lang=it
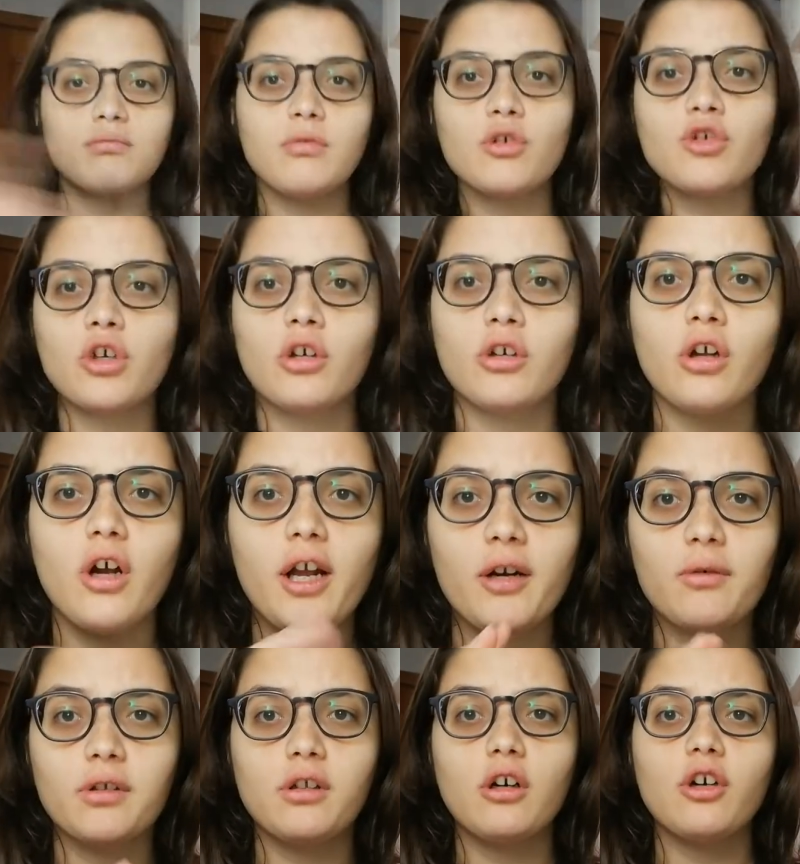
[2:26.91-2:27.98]
Buongiorno, è il
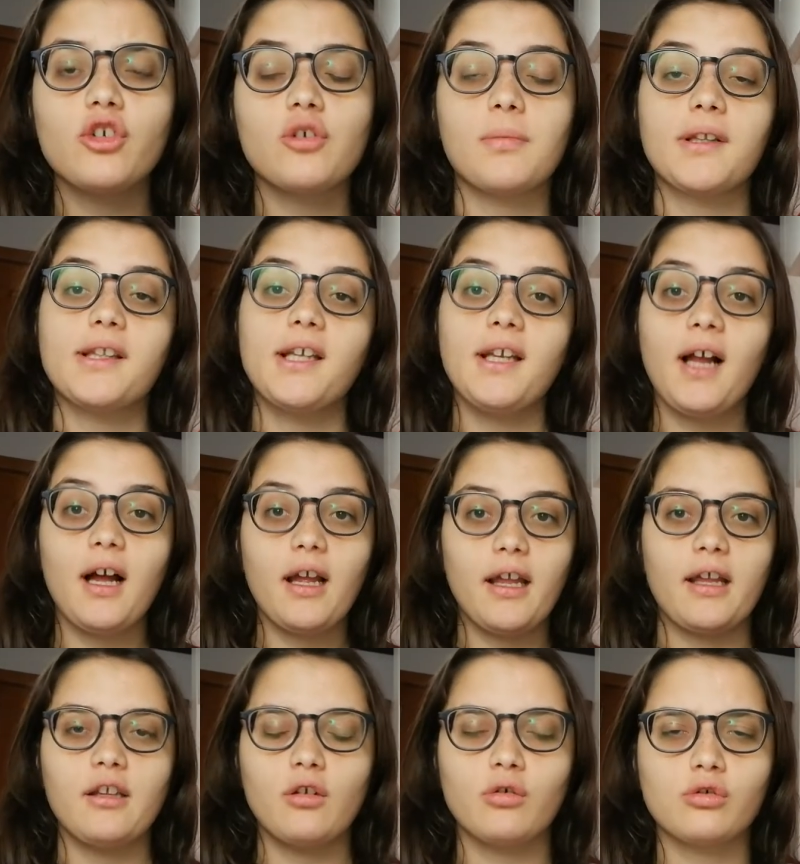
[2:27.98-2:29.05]
14 mattina e
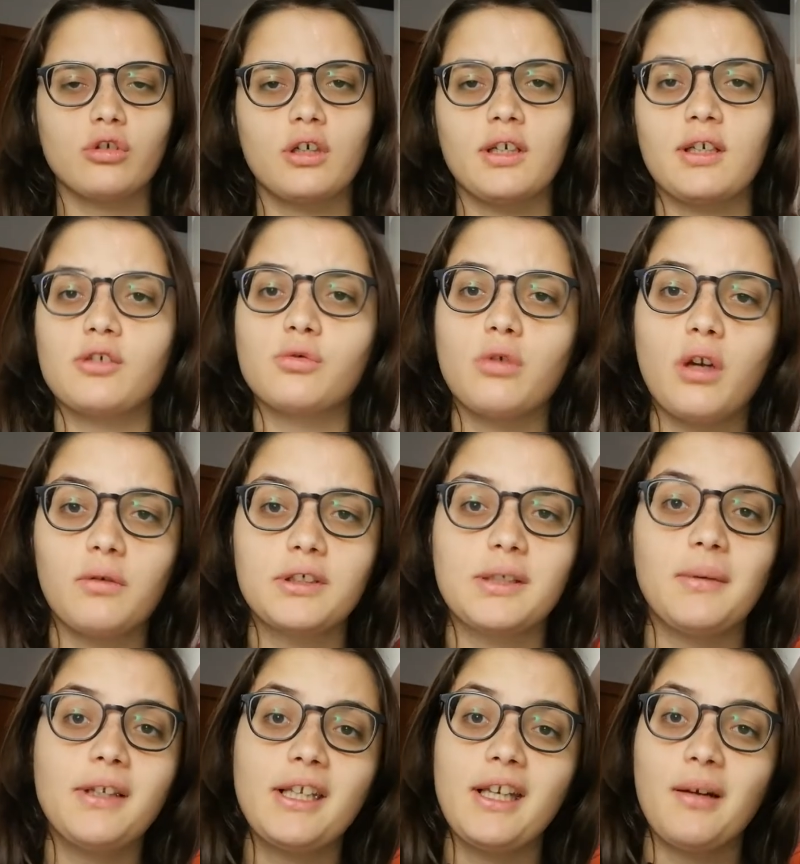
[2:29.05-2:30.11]
io non sono andata a scuola
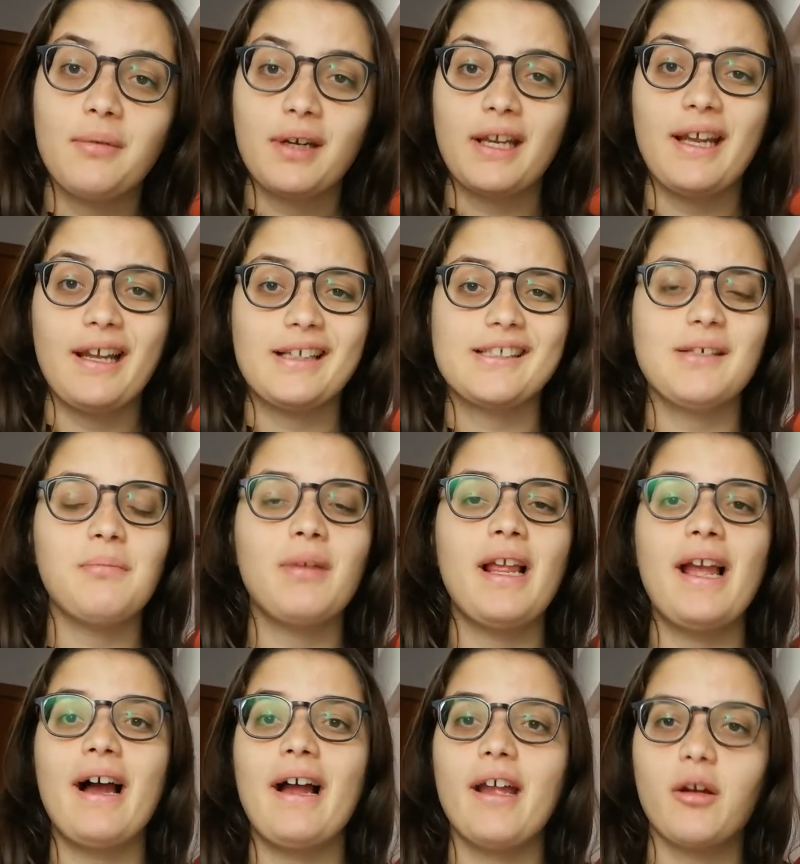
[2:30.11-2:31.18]
questa mattina perché era
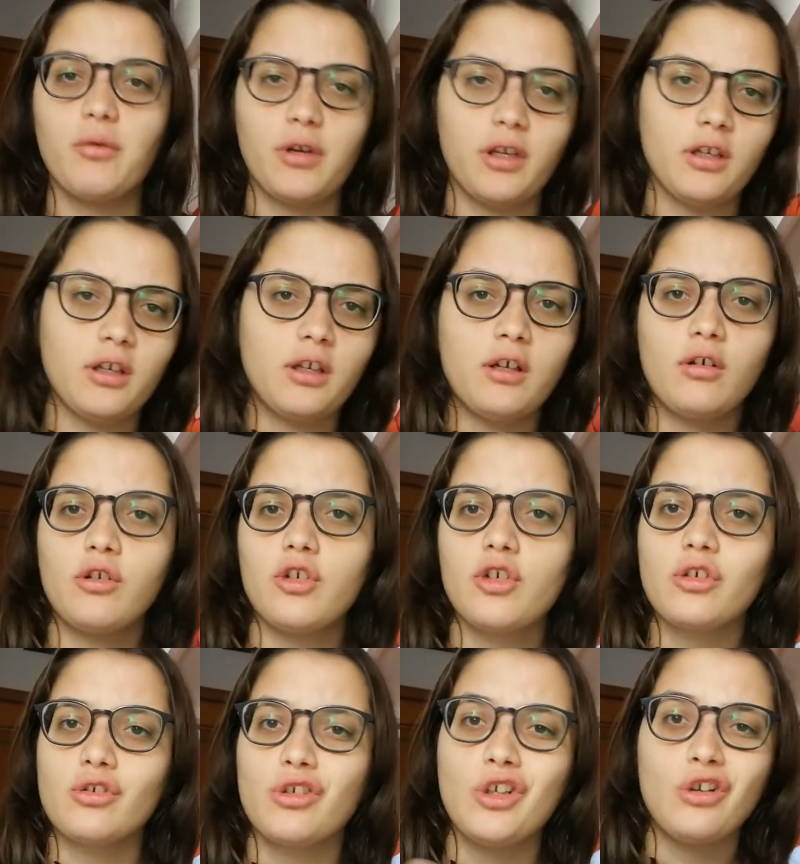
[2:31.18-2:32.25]
assemblea e quindi ho
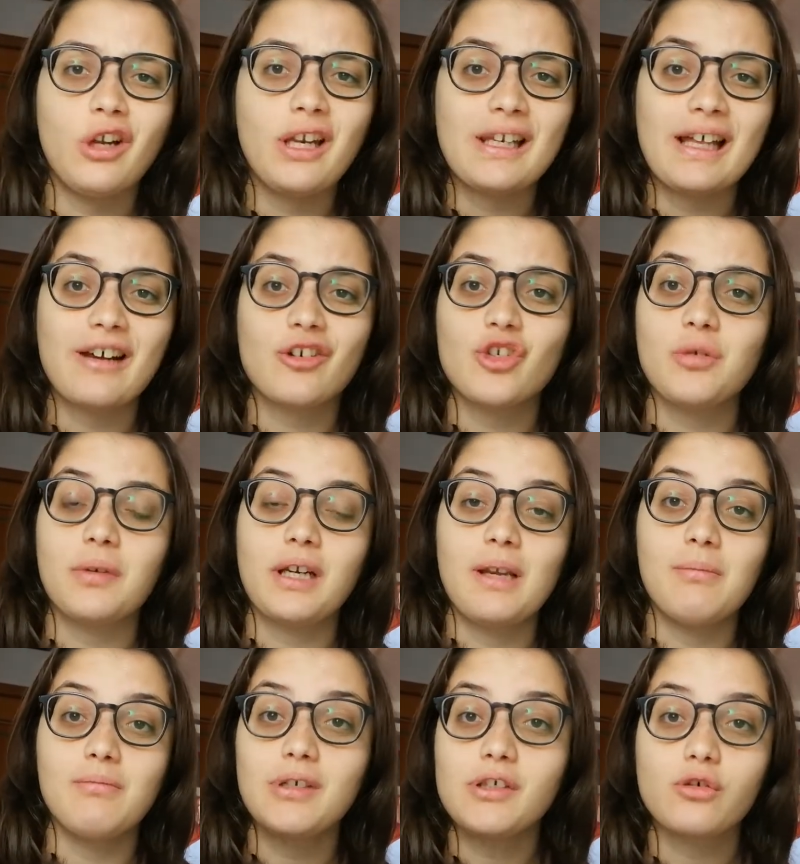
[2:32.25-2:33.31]
deciso di non andarci perché
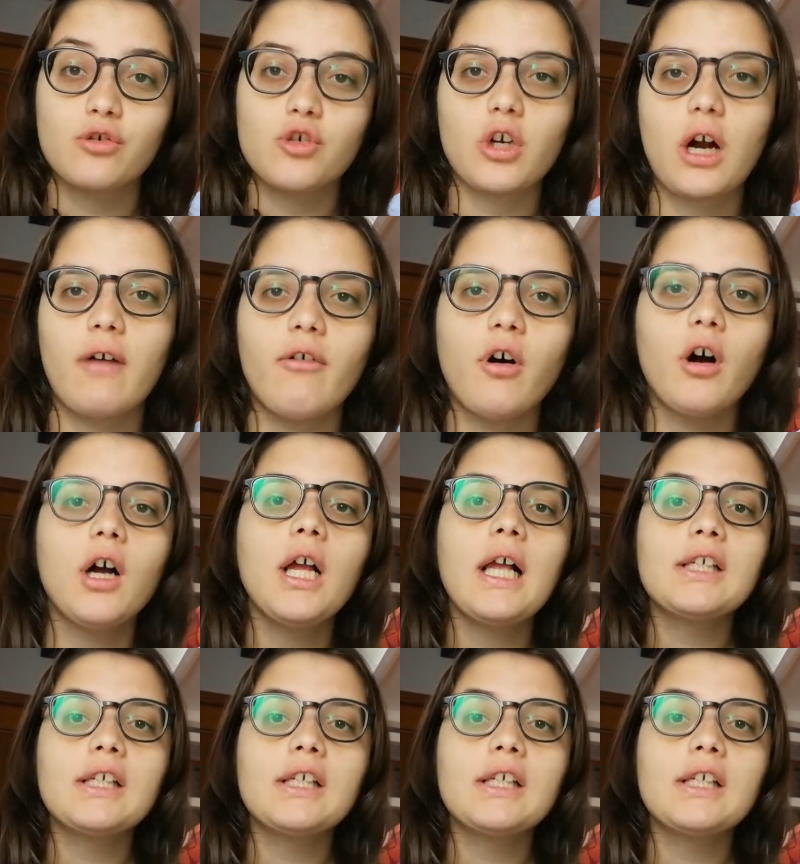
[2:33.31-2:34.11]
mi scocciavo.